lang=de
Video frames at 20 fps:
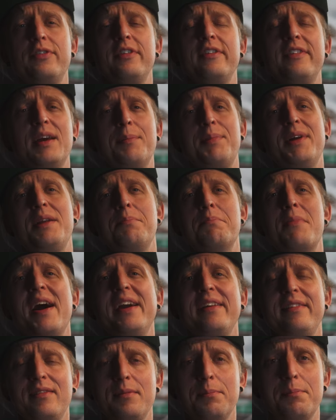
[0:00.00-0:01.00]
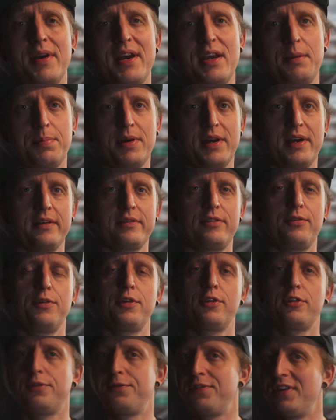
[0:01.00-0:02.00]
ist es ja bei den meisten Bikeparks. Ich
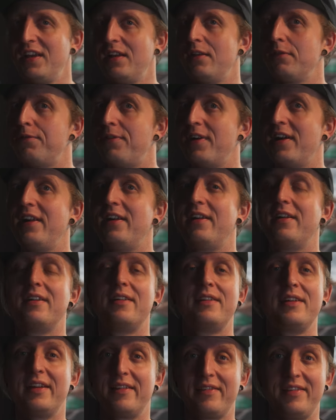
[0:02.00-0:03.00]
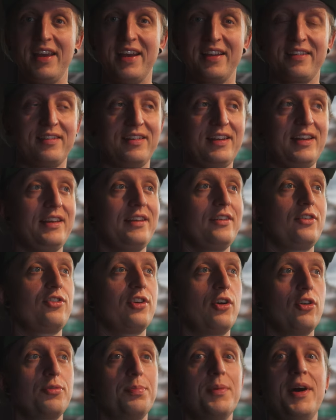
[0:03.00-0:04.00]
würde euch auf jeden Fall ans Herz legen,
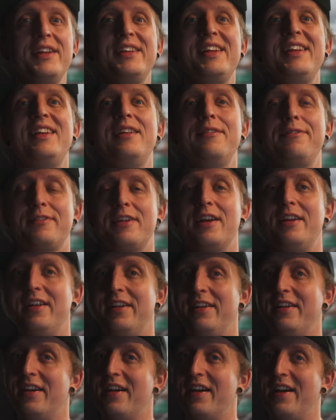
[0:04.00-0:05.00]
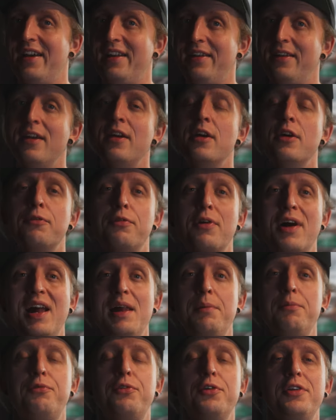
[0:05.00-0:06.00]
schaut mal in den Liftkalender rein, vor
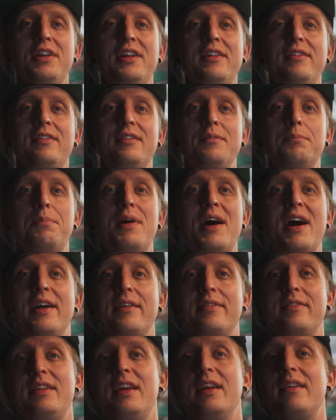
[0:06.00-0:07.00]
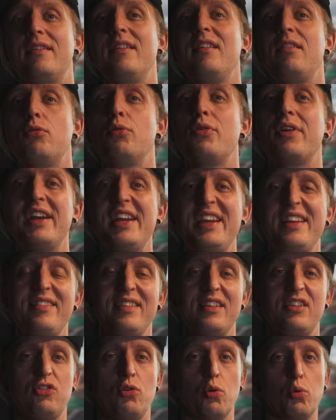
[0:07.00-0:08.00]
allem von diesen Parks, die jetzt nicht so
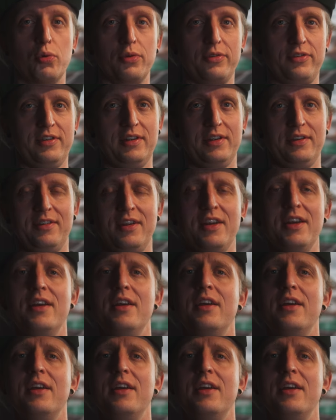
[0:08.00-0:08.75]
riesig groß sind